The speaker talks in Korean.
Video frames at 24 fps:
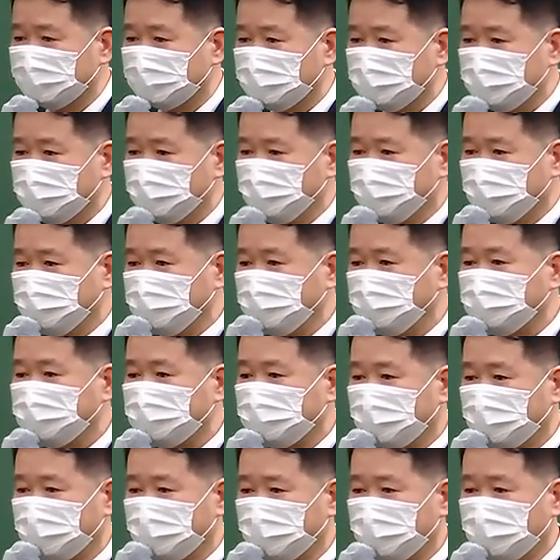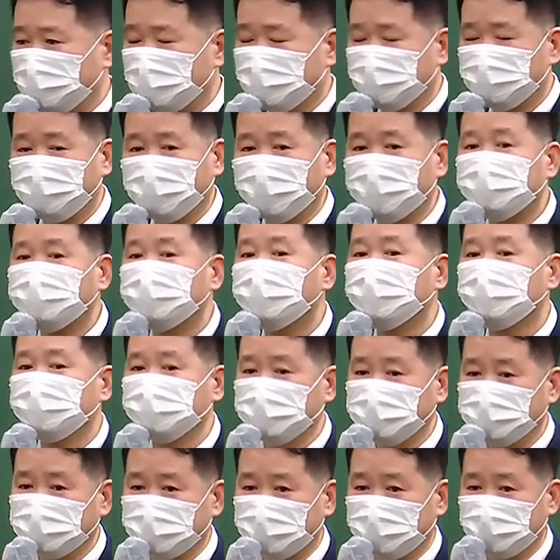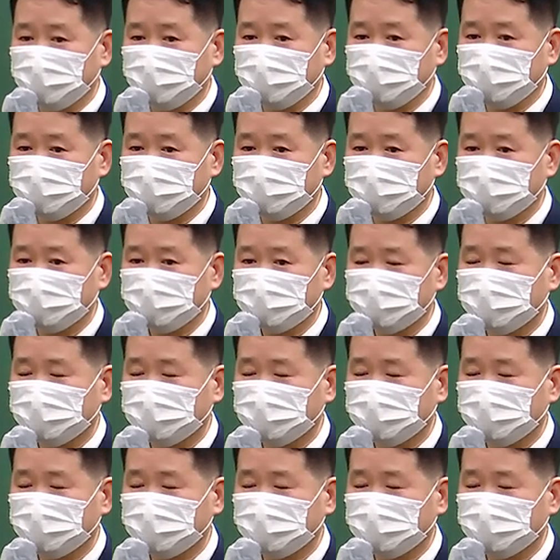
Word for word: 이 민자가 백성민자예요.